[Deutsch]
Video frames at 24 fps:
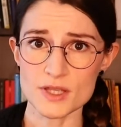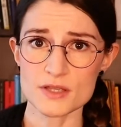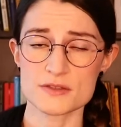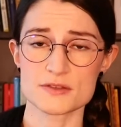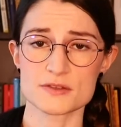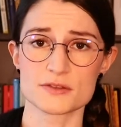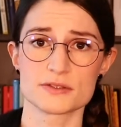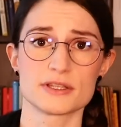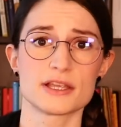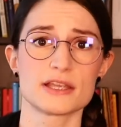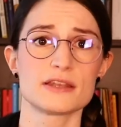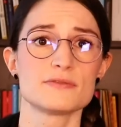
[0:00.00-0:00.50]

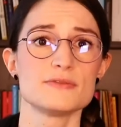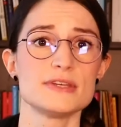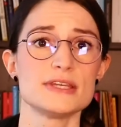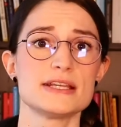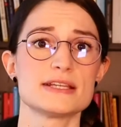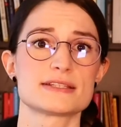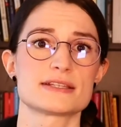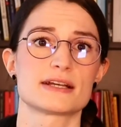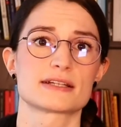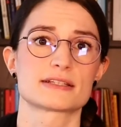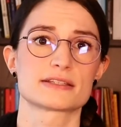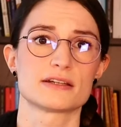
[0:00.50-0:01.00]
sondern wie
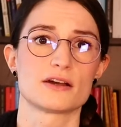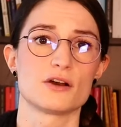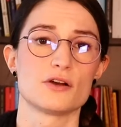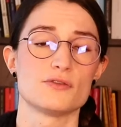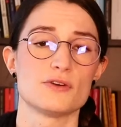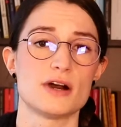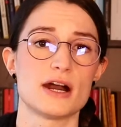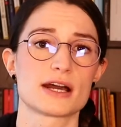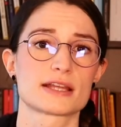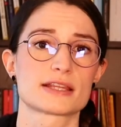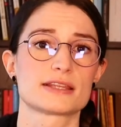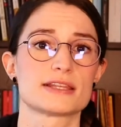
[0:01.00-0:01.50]
gesagt
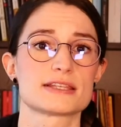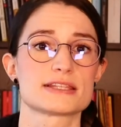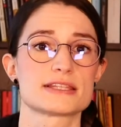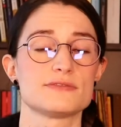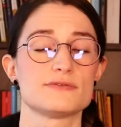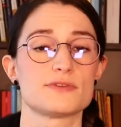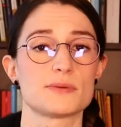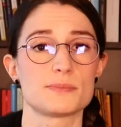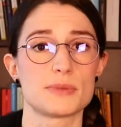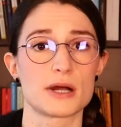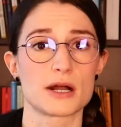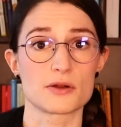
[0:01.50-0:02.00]
darauf achten, dass die
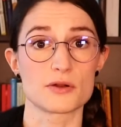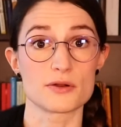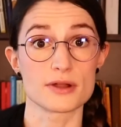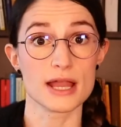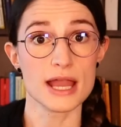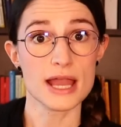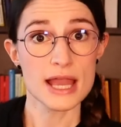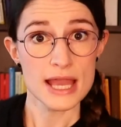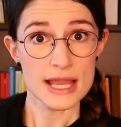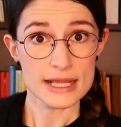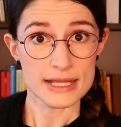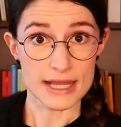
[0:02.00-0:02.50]
Verpackung
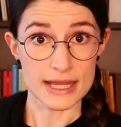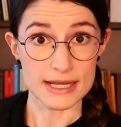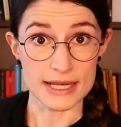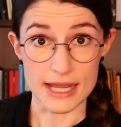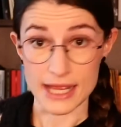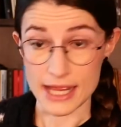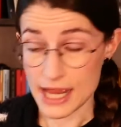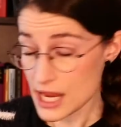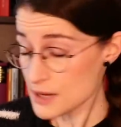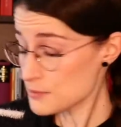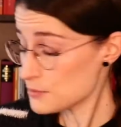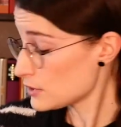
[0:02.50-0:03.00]

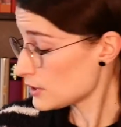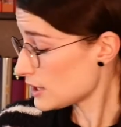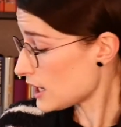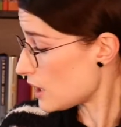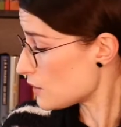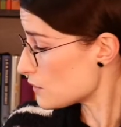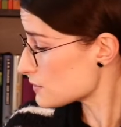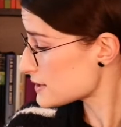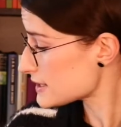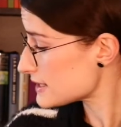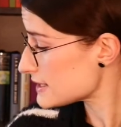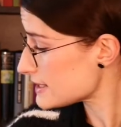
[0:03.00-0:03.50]
keiner Reibung
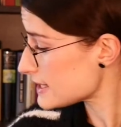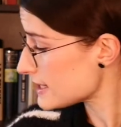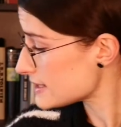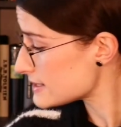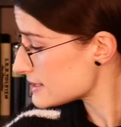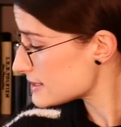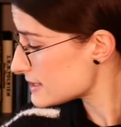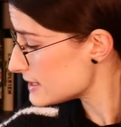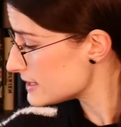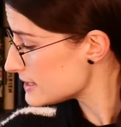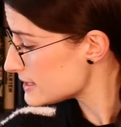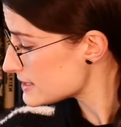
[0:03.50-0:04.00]

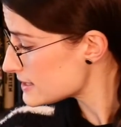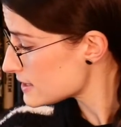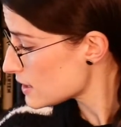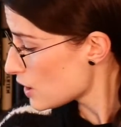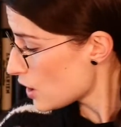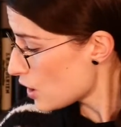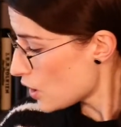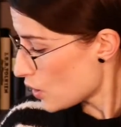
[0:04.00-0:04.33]
ausgesetzt ist